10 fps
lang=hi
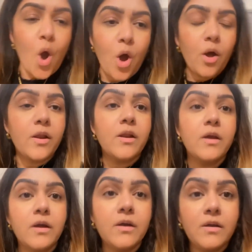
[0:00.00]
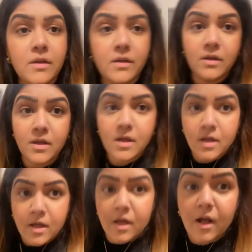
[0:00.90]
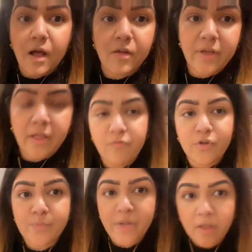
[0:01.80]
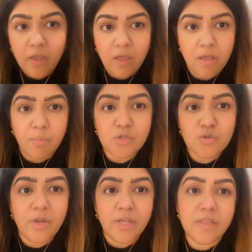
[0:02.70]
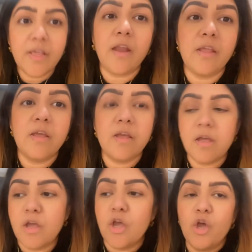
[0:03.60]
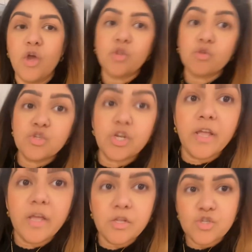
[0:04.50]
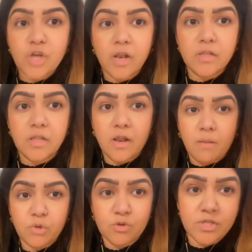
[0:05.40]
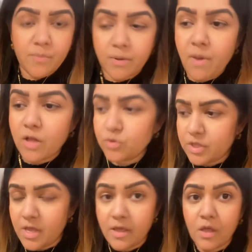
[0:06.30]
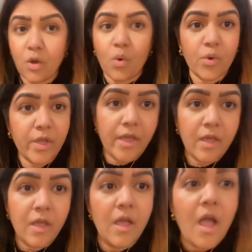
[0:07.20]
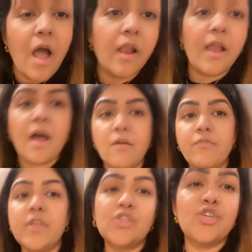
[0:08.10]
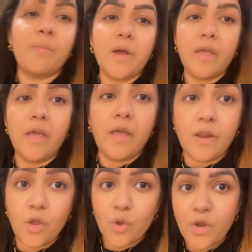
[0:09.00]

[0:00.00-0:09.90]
और खाना वगैरह फ्रिज में रख के फिर सोने की तैयारी है तो चलें इन ताला आप लोगों से फिर बात होती है ओके अल्लाह हाफिज़ शबा खैर गुड